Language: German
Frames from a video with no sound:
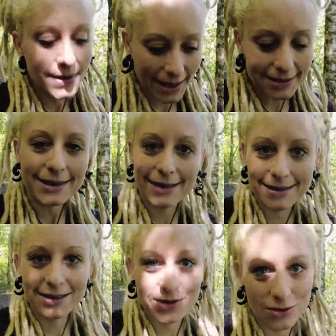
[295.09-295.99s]
hatte
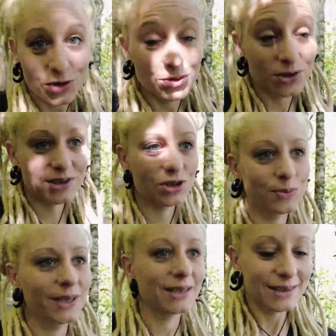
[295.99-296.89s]
gestern ein schönes
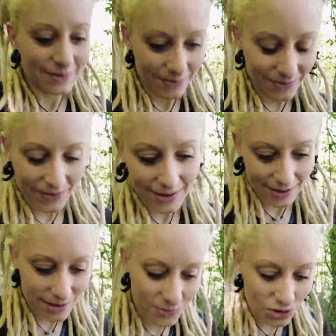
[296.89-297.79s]
Gespräch,
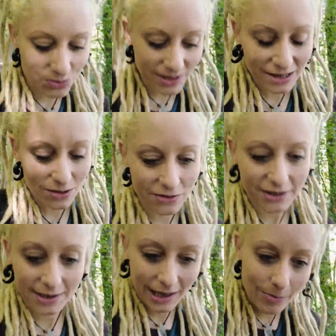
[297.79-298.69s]
dazu wird es später noch
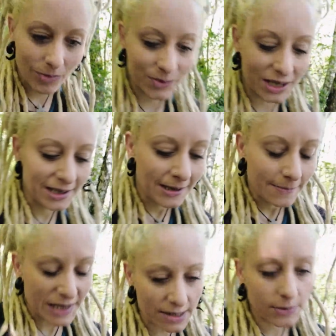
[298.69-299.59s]
was geben, aber
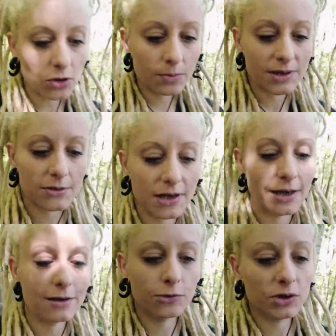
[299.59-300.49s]
da ist mir auch nochmal so
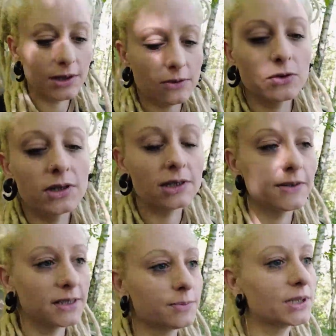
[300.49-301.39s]
klar geworden, natürlich,
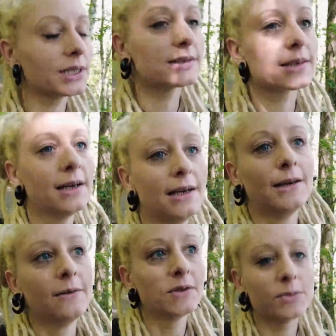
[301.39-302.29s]
wenn ich mich jetzt,
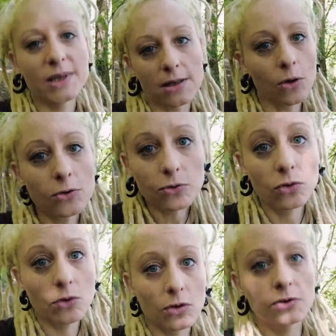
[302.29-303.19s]
ich mir jetzt
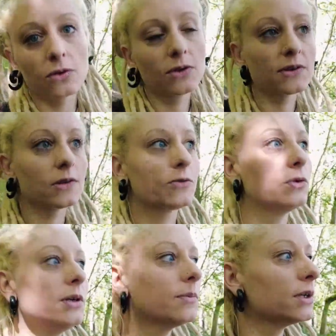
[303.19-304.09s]
aussuchen könnte, dass ich
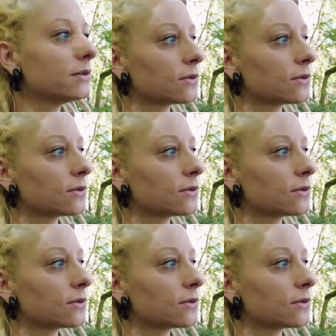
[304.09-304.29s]
für immer in